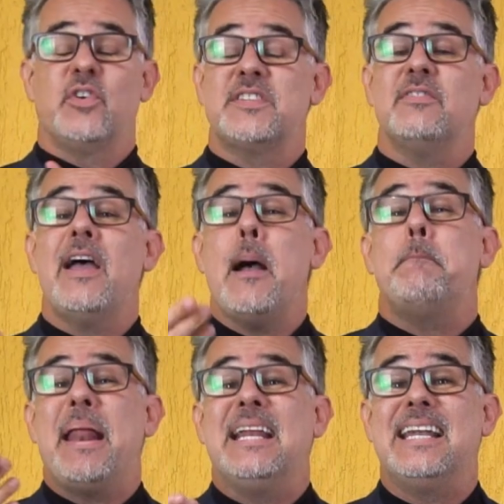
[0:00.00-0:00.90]
Você vai
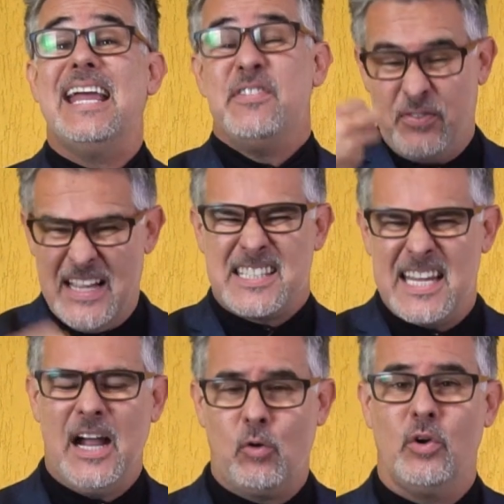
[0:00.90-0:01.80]
aprender e
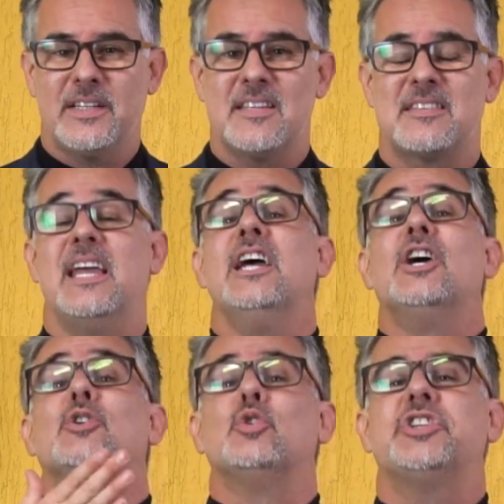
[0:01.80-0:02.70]
fazer acontecer
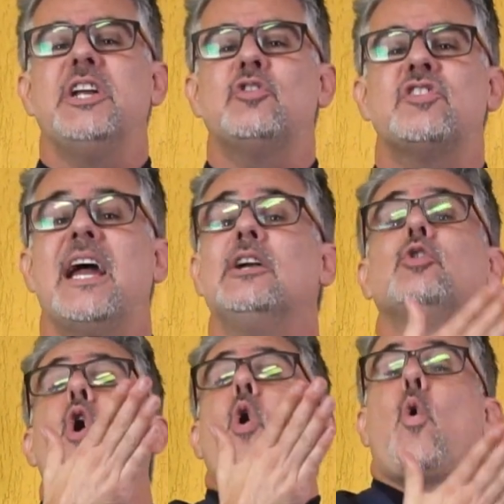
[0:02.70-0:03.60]
do jeito
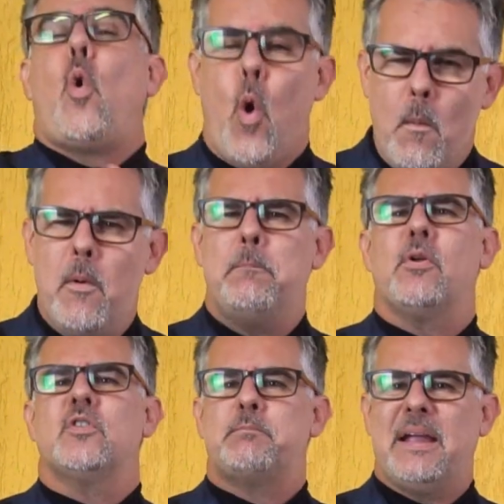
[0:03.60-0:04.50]
certo como
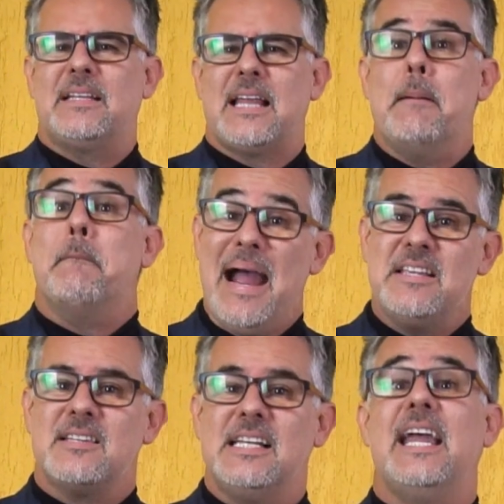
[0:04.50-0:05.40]
prospectar
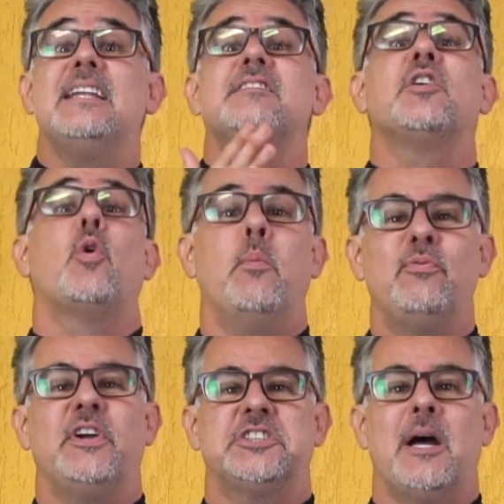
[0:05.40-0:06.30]
mais clientes e como
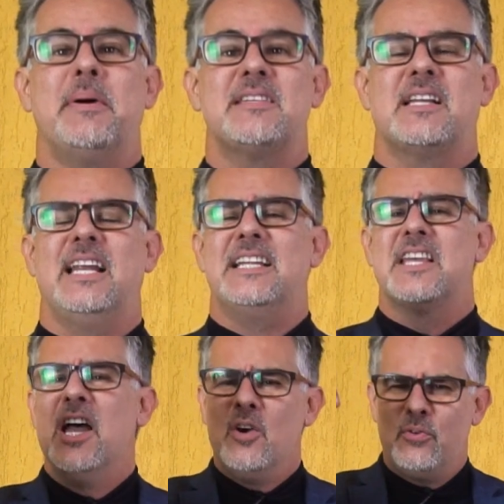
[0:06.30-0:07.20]
fechar mais clientes.
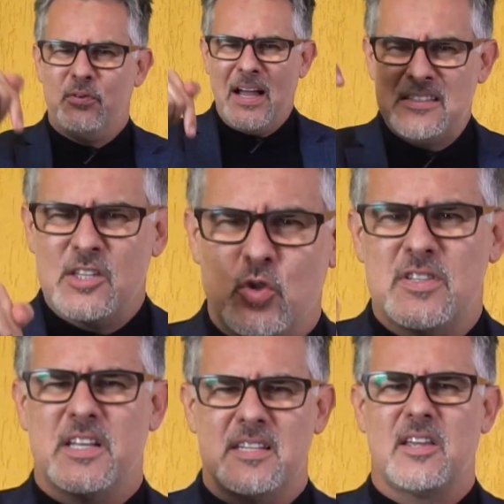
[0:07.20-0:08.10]
Faça a sua
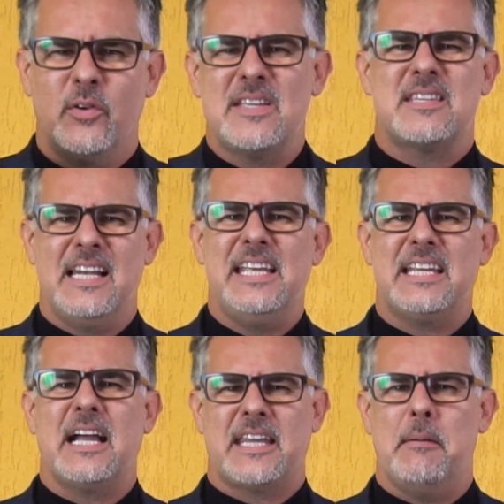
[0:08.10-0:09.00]
inscrição nesse
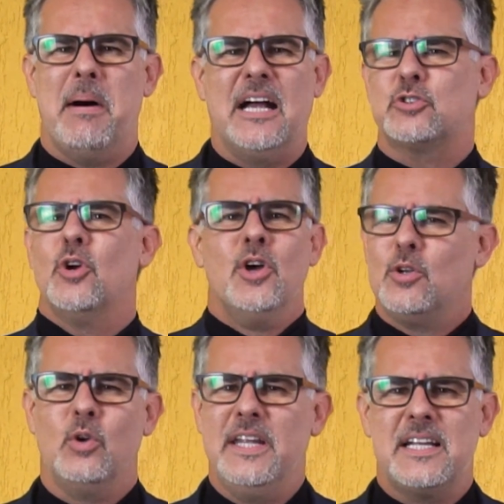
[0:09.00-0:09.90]
link aqui abaixo,
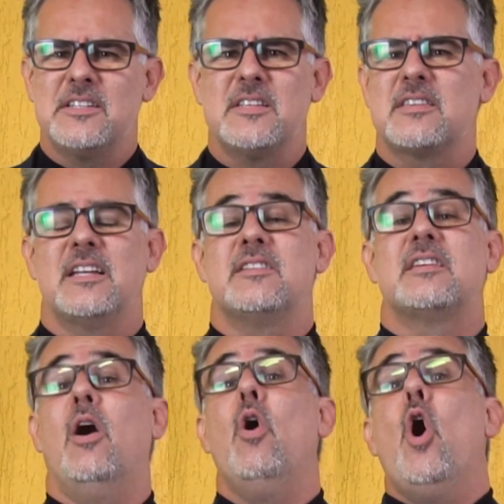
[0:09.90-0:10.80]
no link de
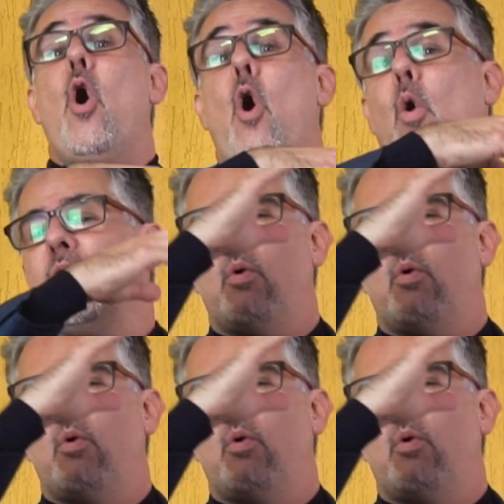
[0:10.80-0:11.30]
descrição ou em